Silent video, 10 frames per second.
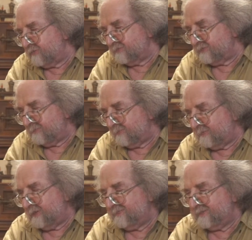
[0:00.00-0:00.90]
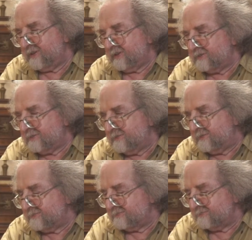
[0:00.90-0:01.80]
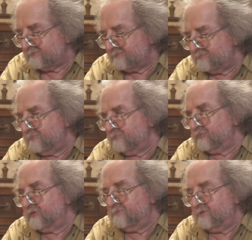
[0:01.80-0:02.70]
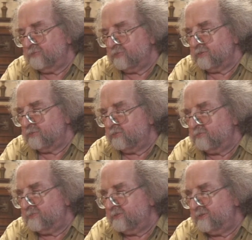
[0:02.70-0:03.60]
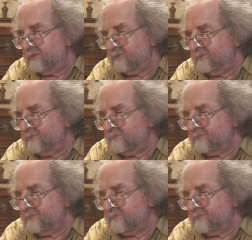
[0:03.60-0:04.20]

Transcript: этого самого авангарда, и э, узнавал много нового, и